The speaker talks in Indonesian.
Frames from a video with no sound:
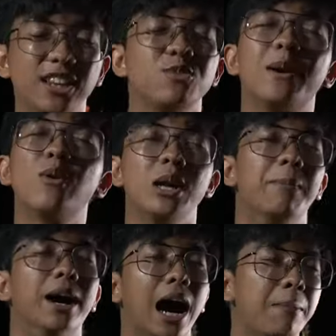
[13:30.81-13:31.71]
Ini sumpah gue udah
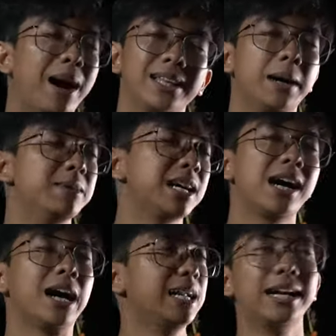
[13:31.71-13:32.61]
begah banget gak
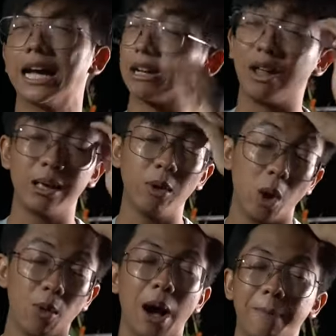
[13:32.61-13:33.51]
bisa dan gak tau lagi mau
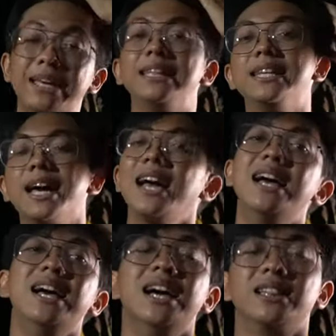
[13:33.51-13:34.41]
ngomong apa intinya.
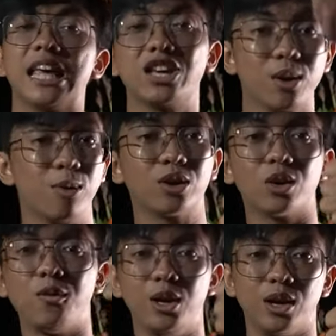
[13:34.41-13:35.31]
Thank you buat
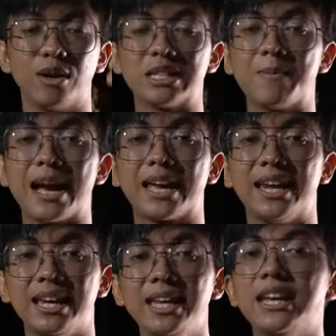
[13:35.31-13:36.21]
nonton videonya udah sampai akhir
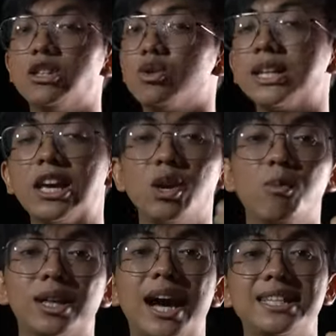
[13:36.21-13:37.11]
ini dan juga thank you
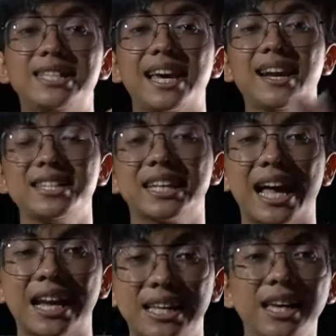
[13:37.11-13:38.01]
buat yang ngasih challenge-nya
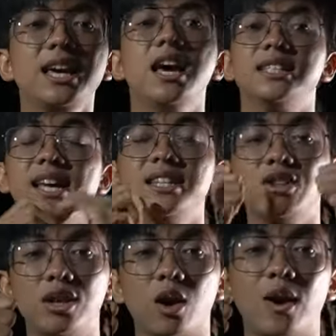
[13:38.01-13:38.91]
tadi.
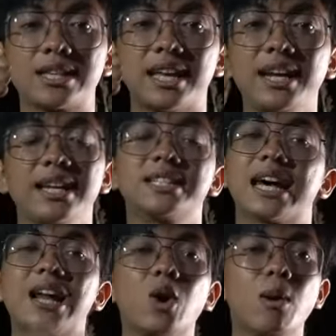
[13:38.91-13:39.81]
Challenge-nya udah gue laksanain dan
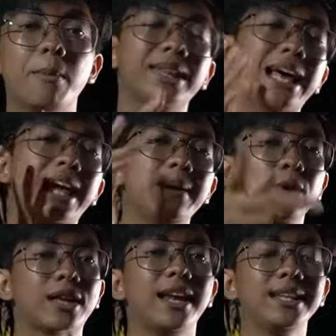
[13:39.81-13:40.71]
sekarang gue mau minta lagi
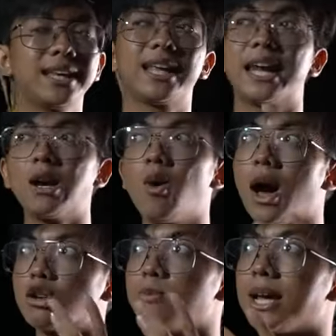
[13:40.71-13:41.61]
buat kalian kira-kira gue
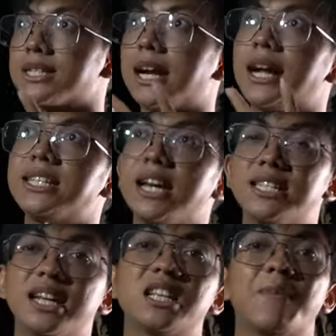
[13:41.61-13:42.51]
harus melaksanakan
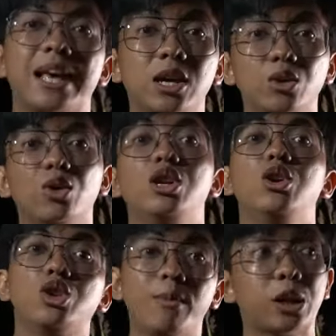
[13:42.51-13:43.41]
challenge-challenge apa lagi untuk
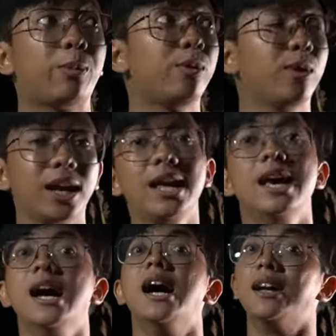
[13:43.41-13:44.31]
di YouTube ataupun mungkin
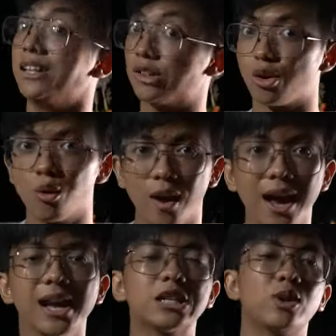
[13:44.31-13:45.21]
di TikTok
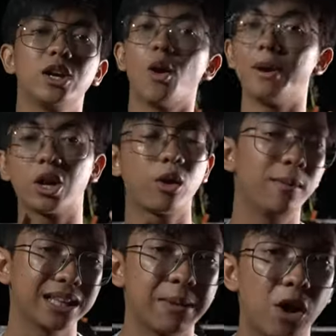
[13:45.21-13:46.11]
gue. Langsung aja komen di kolom
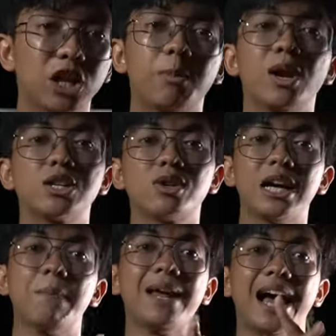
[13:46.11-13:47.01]
komentar di bawah ataupun langsung
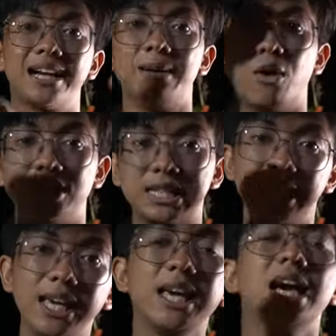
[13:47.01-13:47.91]
ke email yang ada di bawah
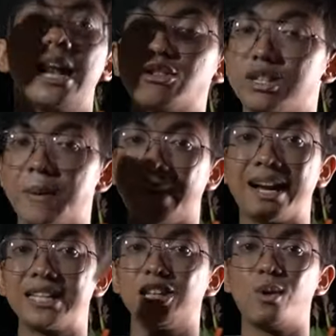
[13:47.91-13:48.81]
sini, langsung
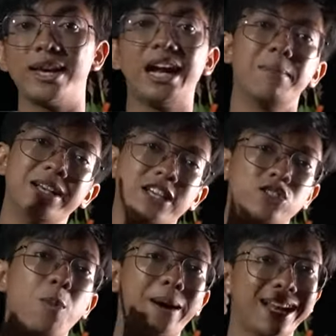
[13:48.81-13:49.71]
disampaikan ke situ aja dengan bahasa yang
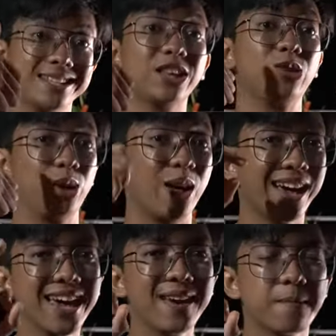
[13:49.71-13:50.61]
sopan dan santun, oke?
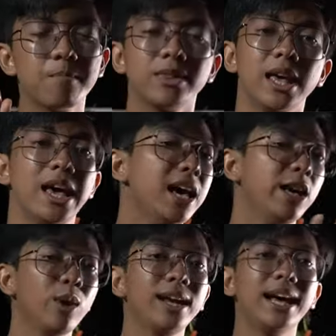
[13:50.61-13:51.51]
Okay?
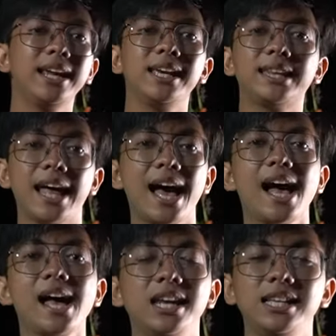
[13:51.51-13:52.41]
Itu aja dari
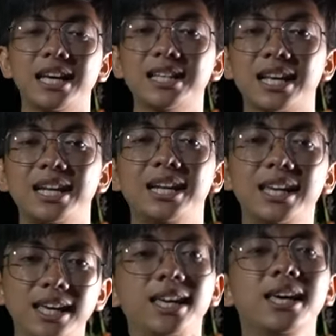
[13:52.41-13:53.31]
kita di challenge kali
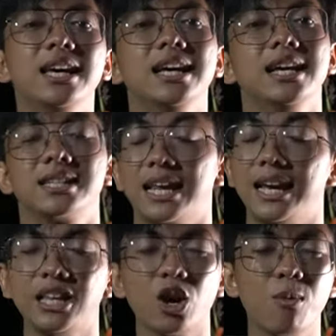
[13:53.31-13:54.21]
ini. Sekali
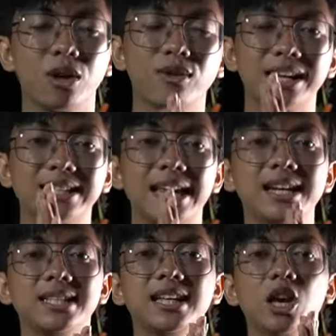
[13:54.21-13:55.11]
lagi thank you buat yang udah
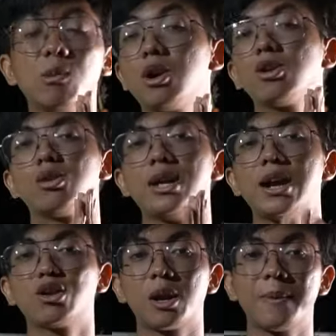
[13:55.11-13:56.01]
nge-challenge dan thank you buat udah
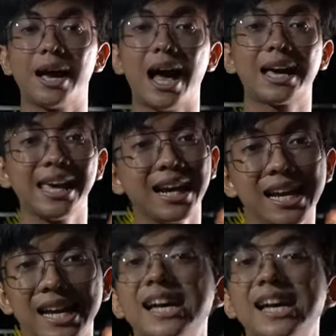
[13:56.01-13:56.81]
nonton sampai akhir.